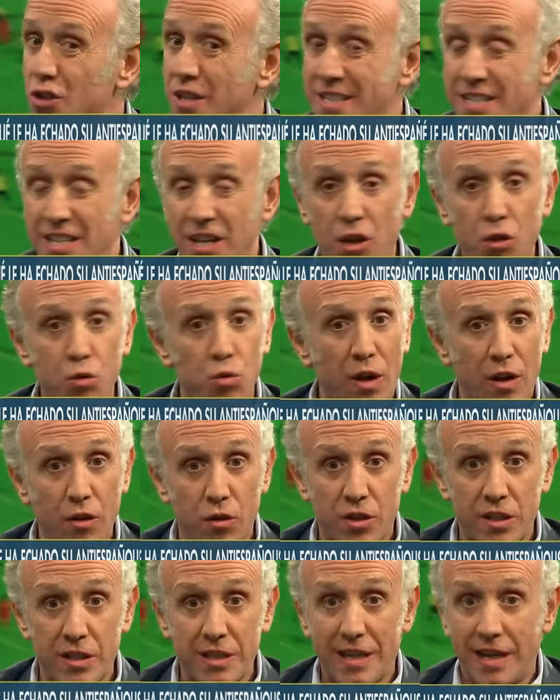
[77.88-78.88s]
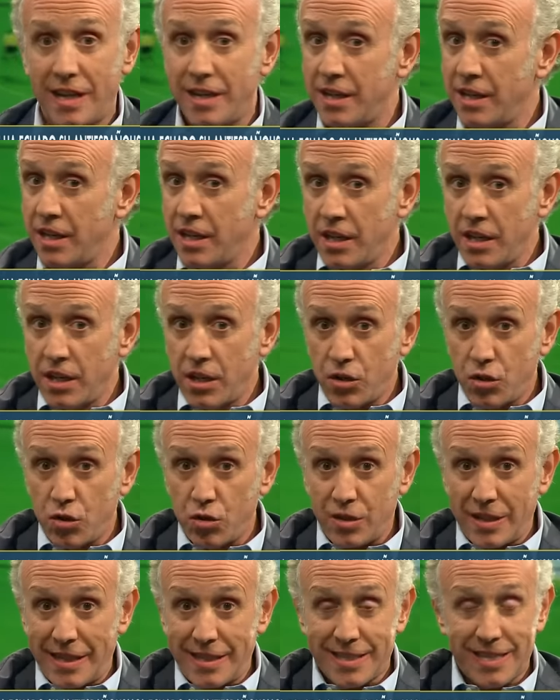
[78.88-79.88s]
no te ha echado Eduardo Inda,
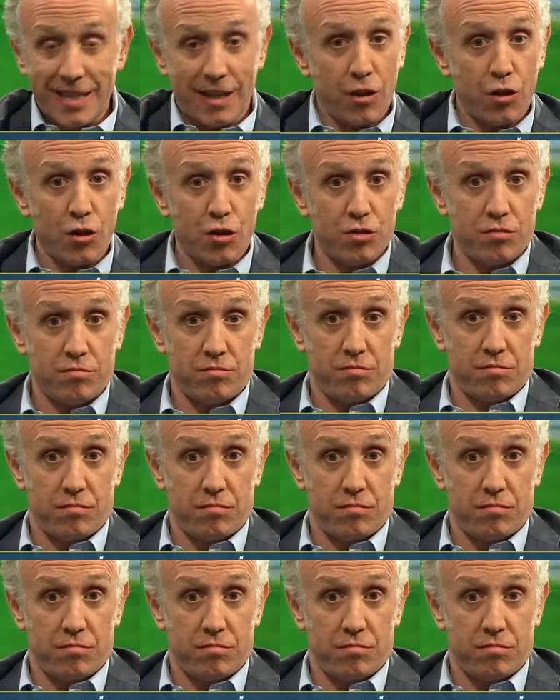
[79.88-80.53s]
no te ha echado